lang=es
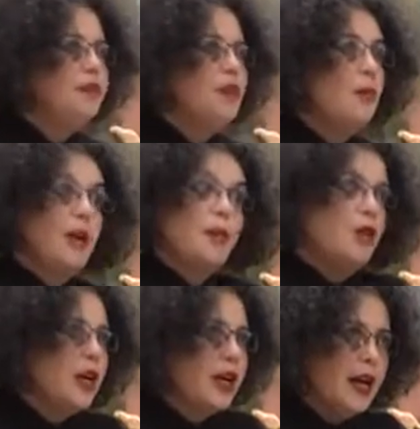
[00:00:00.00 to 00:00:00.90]
No me
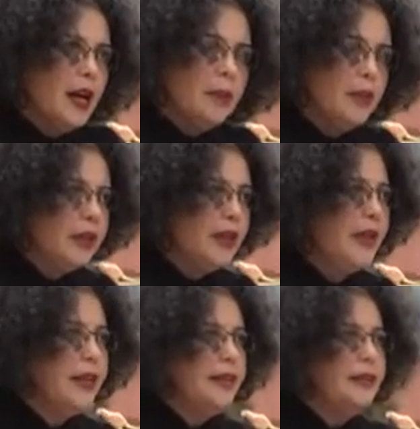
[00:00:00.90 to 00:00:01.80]
puedo quejar
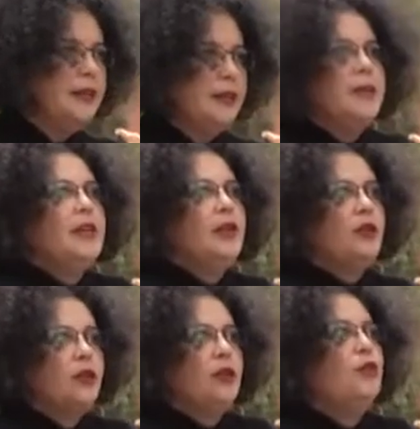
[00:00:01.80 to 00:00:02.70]
porque siempre
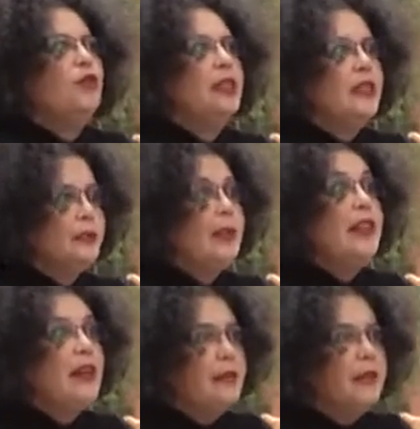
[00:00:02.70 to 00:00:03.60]
tengo suerte de vender